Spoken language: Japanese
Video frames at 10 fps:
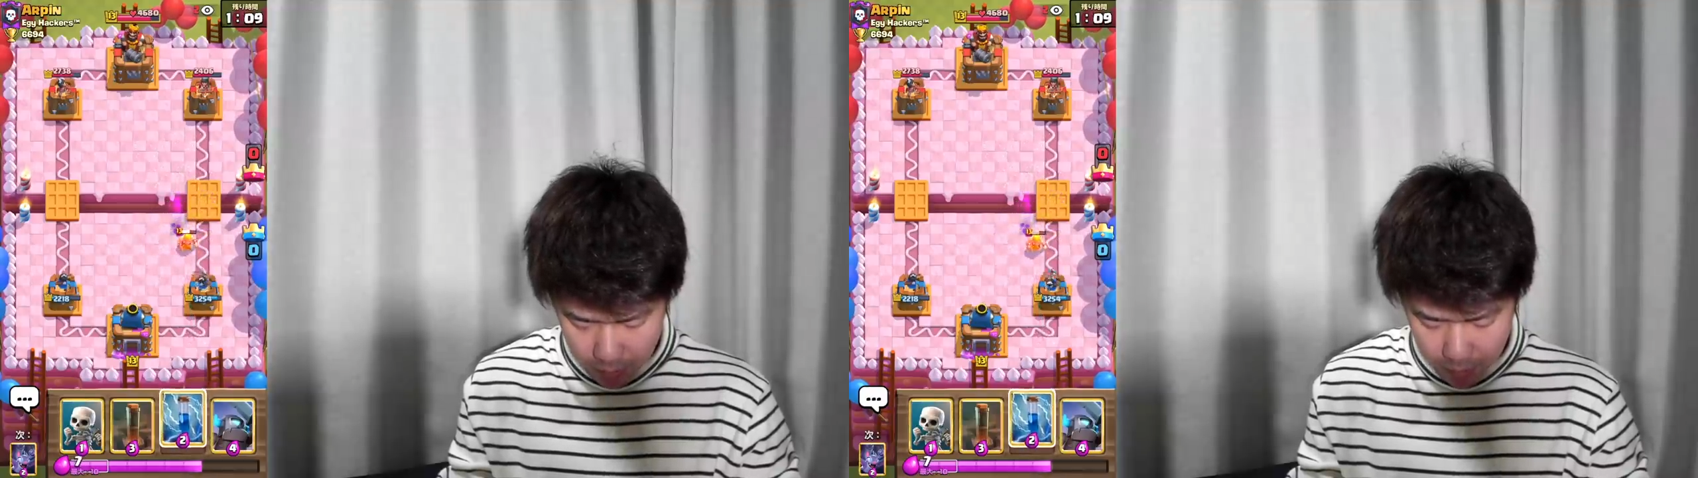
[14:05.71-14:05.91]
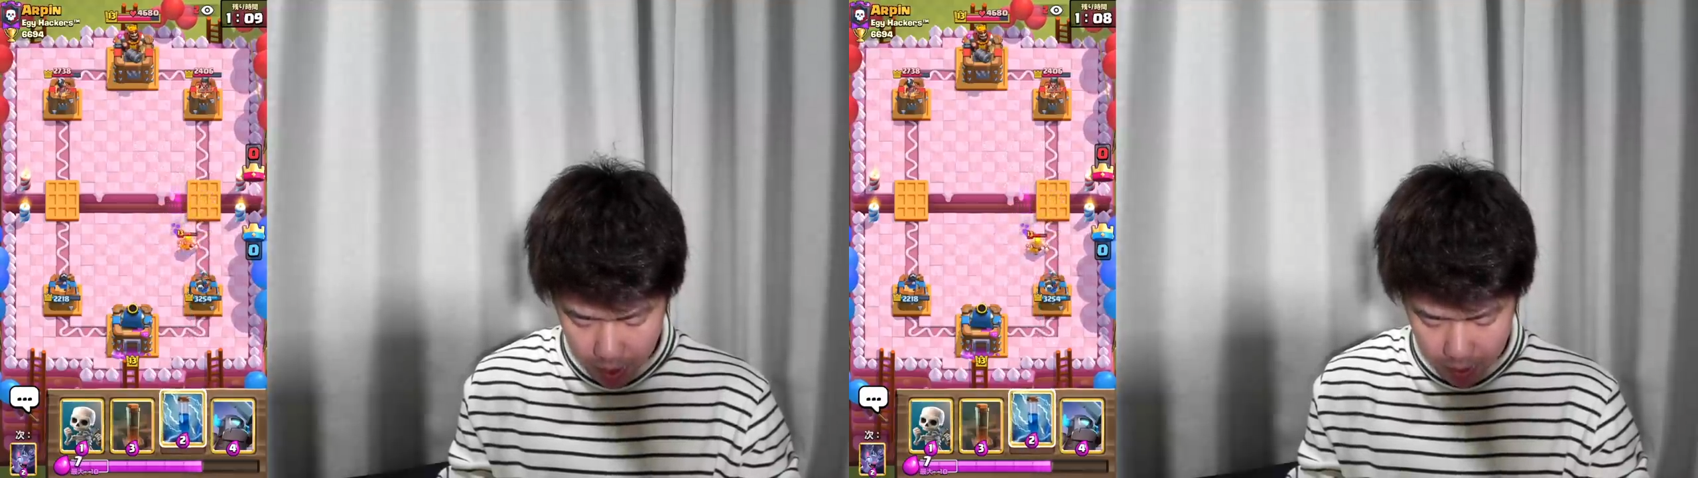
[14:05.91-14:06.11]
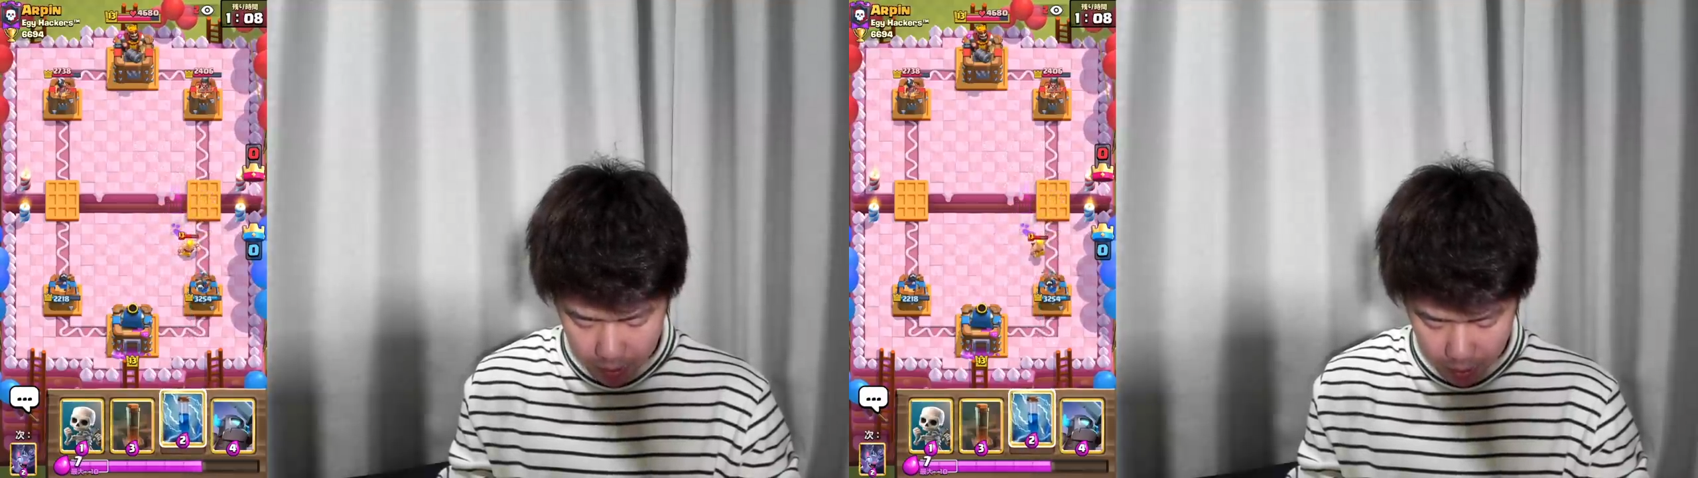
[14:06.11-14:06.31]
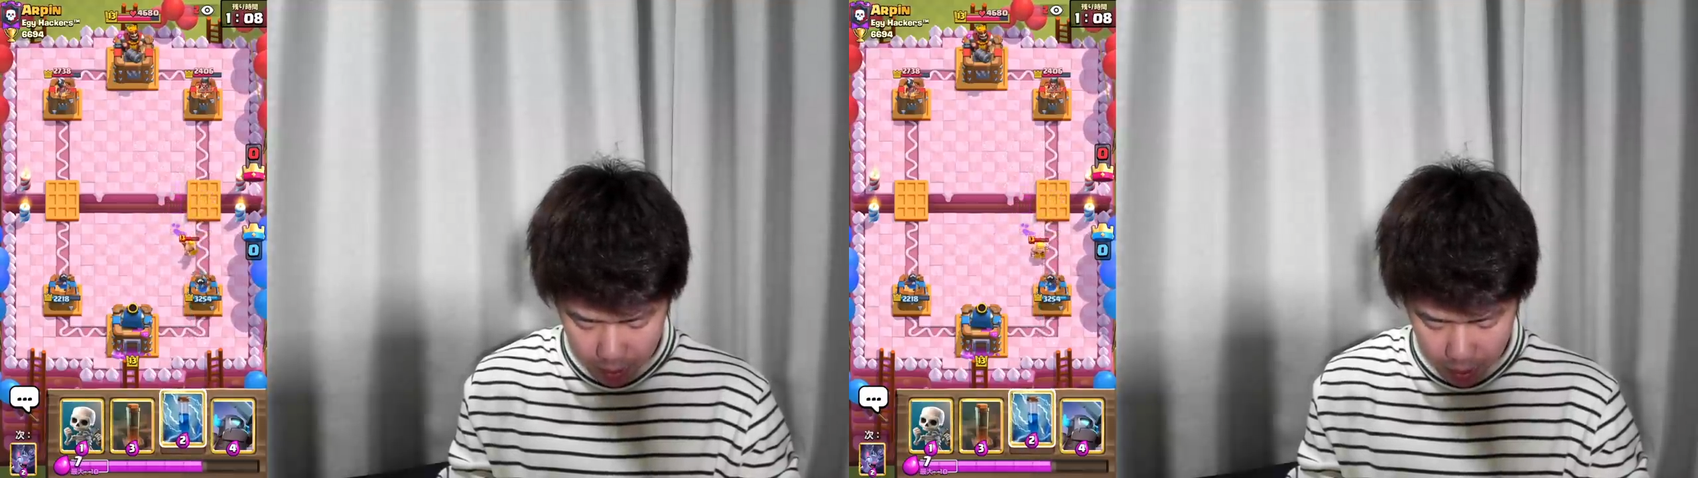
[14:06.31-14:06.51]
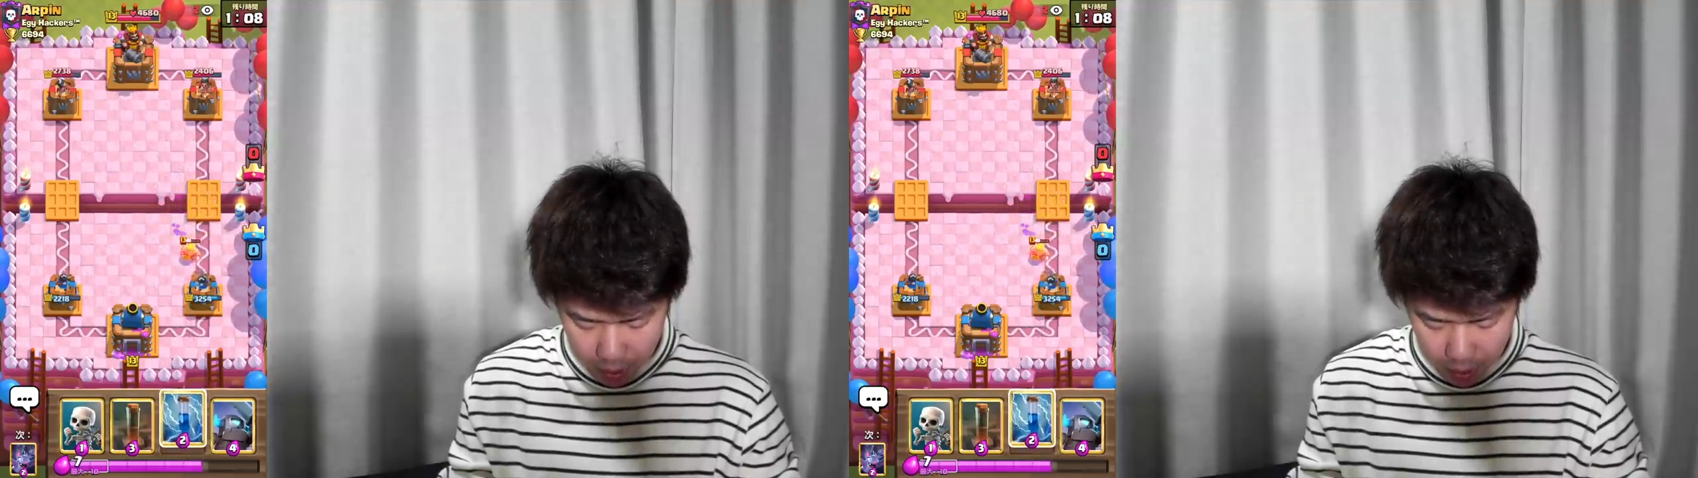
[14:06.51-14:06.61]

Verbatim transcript: だバレてるかな